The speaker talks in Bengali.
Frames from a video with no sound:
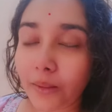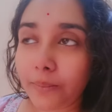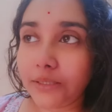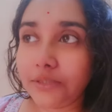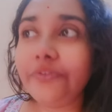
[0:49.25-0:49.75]

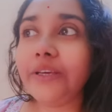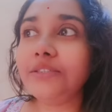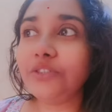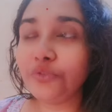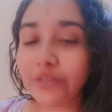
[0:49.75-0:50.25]
বাট ফেস
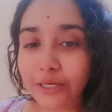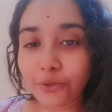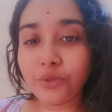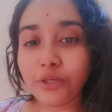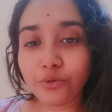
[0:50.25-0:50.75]
রিভিউল
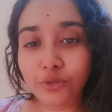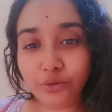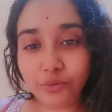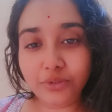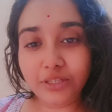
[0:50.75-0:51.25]
এক্ষুনি এক্ষুনি
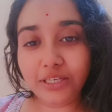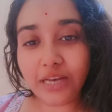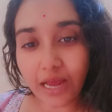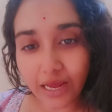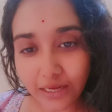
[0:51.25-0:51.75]
করছি
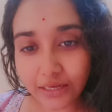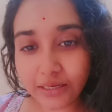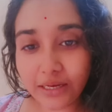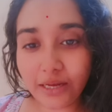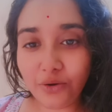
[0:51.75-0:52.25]
না
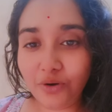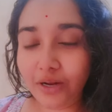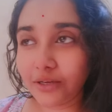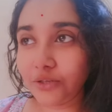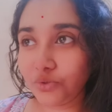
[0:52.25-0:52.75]
কেননা
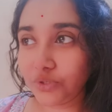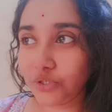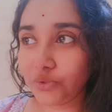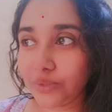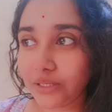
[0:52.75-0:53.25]
কিছু
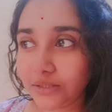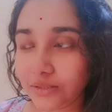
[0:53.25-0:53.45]
রিচুয়ালস